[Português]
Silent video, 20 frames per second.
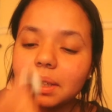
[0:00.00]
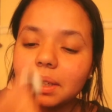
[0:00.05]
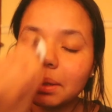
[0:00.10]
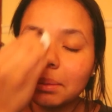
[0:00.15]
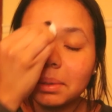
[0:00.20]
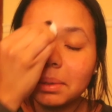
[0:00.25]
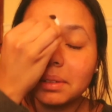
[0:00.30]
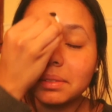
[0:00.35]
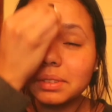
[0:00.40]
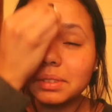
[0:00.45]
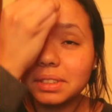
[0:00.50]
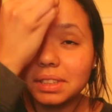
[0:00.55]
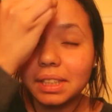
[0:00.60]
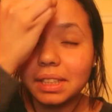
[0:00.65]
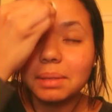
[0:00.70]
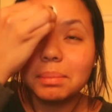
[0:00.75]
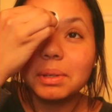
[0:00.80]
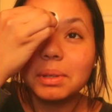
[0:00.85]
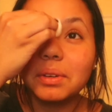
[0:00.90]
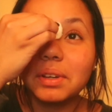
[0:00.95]
Pra você
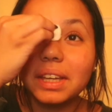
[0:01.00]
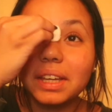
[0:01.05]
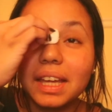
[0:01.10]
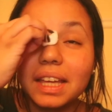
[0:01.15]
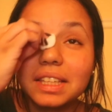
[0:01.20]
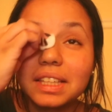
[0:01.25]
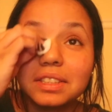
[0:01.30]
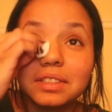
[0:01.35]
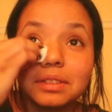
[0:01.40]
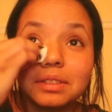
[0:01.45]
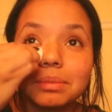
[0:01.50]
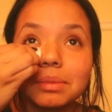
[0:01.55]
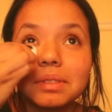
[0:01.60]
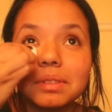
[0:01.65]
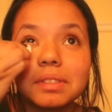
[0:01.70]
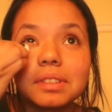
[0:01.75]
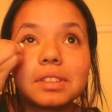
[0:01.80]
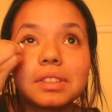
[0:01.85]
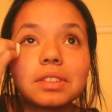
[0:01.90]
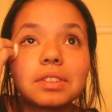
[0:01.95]
que me conhece dos meus
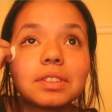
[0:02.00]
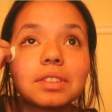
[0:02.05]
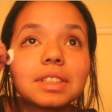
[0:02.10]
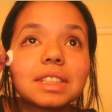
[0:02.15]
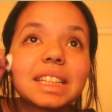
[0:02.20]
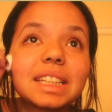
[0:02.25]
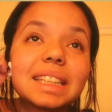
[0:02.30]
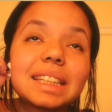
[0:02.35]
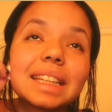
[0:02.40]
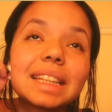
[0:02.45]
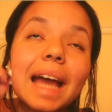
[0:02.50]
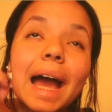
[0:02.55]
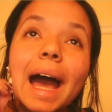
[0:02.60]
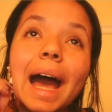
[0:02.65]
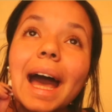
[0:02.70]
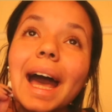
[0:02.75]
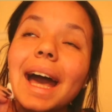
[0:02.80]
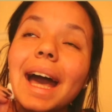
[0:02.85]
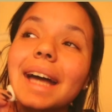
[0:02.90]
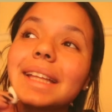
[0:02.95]
vídeos que eu tô
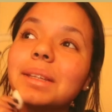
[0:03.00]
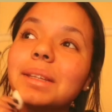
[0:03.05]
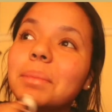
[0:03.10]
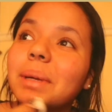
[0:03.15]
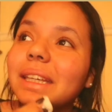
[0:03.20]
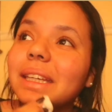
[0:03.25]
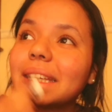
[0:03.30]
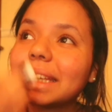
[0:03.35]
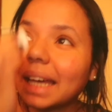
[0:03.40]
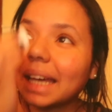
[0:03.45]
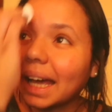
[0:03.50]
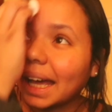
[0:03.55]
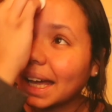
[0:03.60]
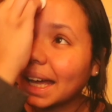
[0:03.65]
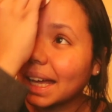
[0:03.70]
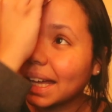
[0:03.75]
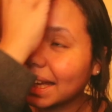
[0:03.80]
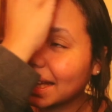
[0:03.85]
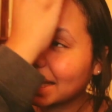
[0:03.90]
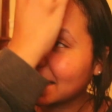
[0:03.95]
sentada,
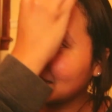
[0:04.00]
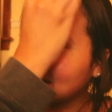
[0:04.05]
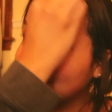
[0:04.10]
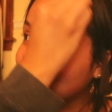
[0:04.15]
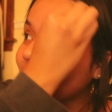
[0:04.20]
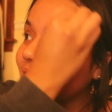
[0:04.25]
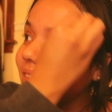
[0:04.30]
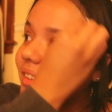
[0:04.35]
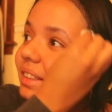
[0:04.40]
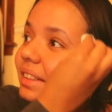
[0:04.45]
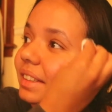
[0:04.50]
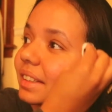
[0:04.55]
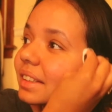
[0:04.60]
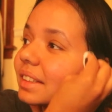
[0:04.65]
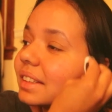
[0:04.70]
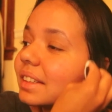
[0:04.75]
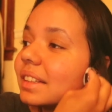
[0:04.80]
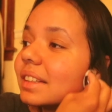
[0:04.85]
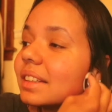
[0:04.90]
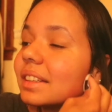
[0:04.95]
maquiada.
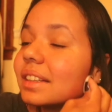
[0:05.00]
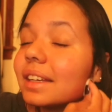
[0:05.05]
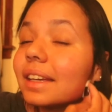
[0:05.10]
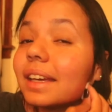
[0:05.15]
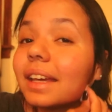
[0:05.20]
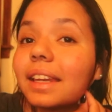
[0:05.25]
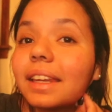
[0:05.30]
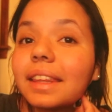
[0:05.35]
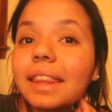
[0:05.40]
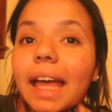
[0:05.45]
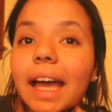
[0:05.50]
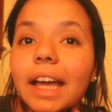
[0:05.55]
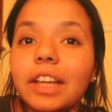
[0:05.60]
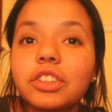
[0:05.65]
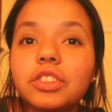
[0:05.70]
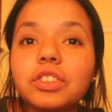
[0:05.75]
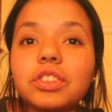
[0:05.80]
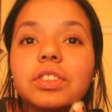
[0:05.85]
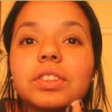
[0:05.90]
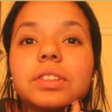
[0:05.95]

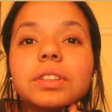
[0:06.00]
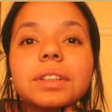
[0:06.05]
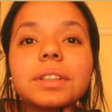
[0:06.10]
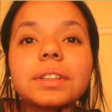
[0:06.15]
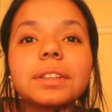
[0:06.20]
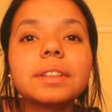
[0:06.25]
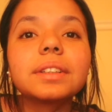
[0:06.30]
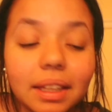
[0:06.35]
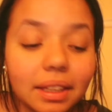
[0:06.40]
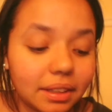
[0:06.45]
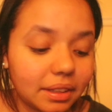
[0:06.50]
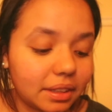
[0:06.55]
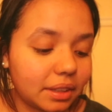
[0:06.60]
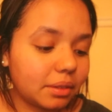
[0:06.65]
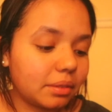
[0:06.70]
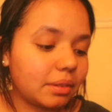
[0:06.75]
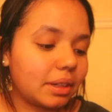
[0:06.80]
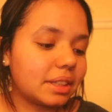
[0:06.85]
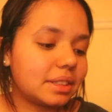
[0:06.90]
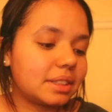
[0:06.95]
Realidade.
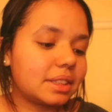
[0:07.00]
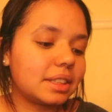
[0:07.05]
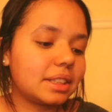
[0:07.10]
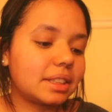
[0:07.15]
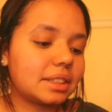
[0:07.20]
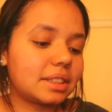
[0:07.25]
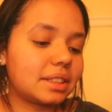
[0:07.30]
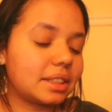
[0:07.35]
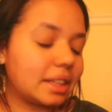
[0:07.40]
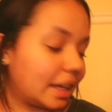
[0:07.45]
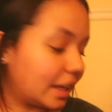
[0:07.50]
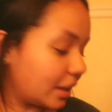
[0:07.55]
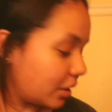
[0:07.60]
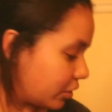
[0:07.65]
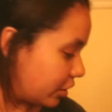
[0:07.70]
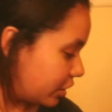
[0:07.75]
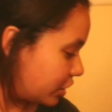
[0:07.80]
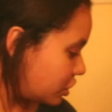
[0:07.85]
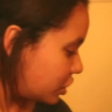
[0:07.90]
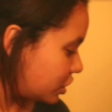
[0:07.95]
Então, às vezes, à
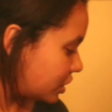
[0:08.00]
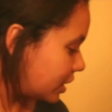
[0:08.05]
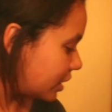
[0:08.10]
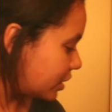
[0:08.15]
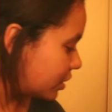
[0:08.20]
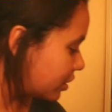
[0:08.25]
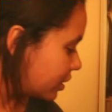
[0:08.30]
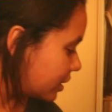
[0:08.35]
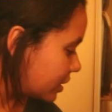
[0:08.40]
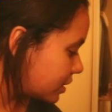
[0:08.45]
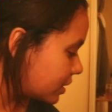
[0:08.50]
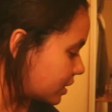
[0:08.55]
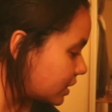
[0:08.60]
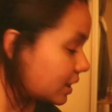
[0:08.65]
noite tem dois